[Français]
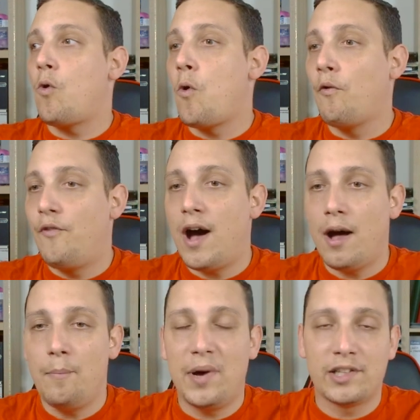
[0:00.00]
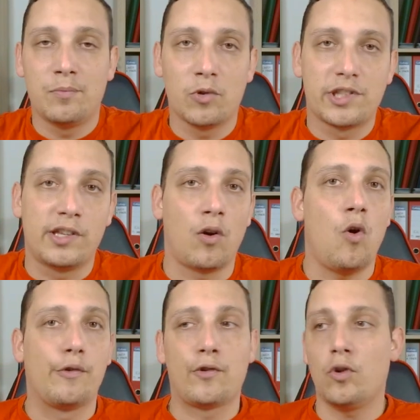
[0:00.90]
on va pas se mentir,
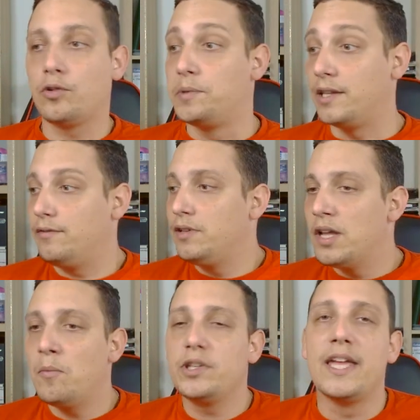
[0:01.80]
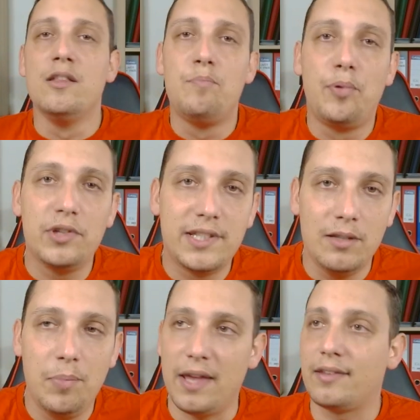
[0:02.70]
en France, bien évidemment, il y a une
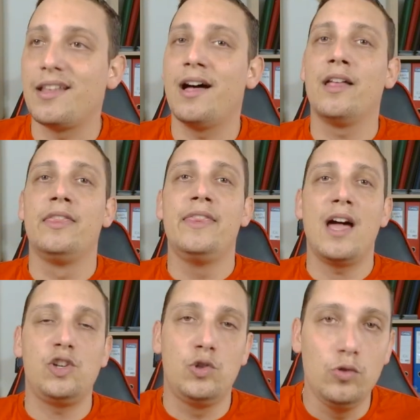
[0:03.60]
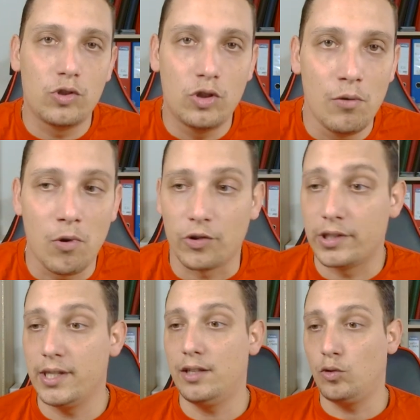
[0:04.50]
petite baisse, un ajustement, ce
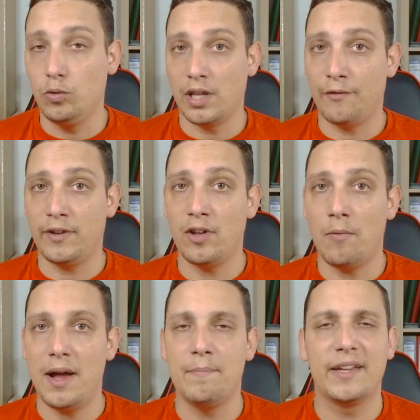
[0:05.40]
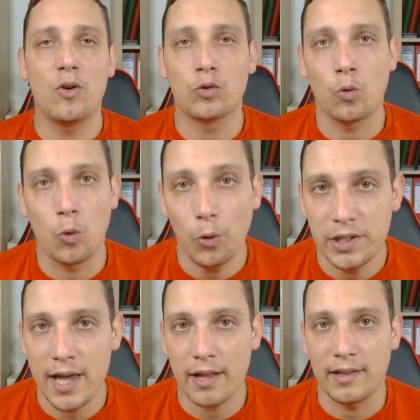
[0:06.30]
qui est tout à fait normal, mais quand on
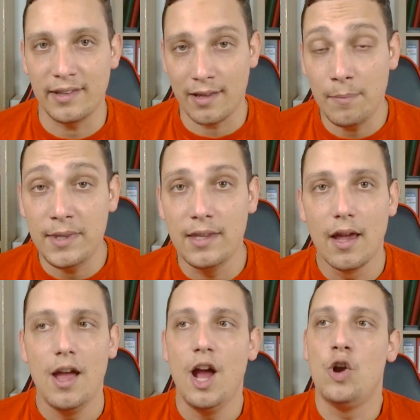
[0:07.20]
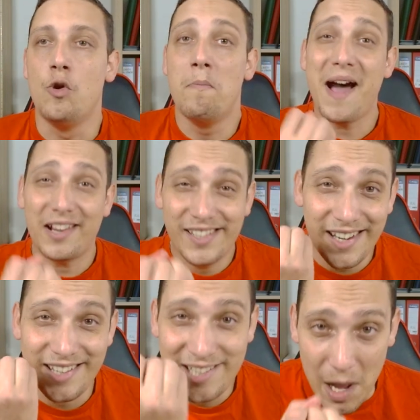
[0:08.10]
regarde, les amis, le
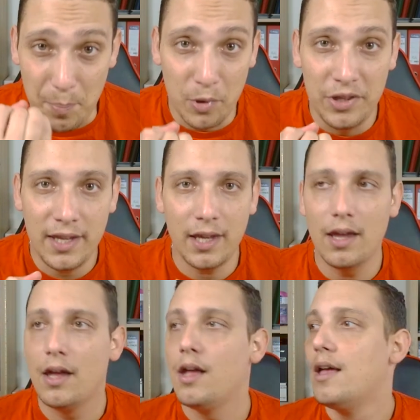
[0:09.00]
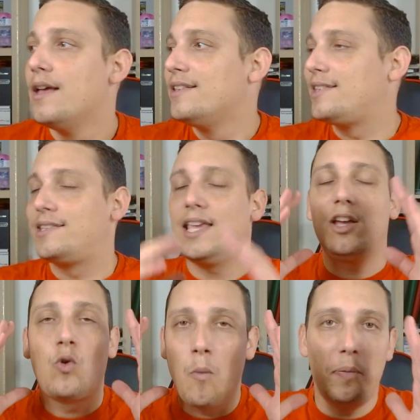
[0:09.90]
marché japonais,
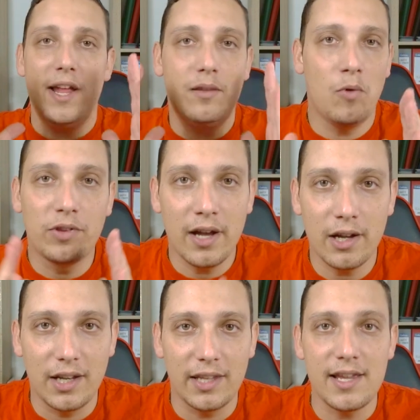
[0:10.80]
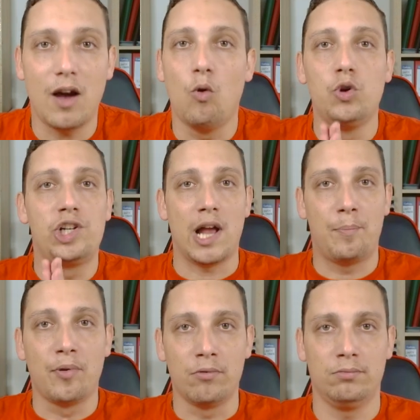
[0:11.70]
c'est complètement dingue, les gars. Au
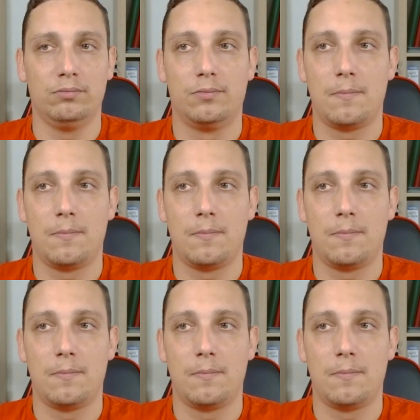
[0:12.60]
Japon,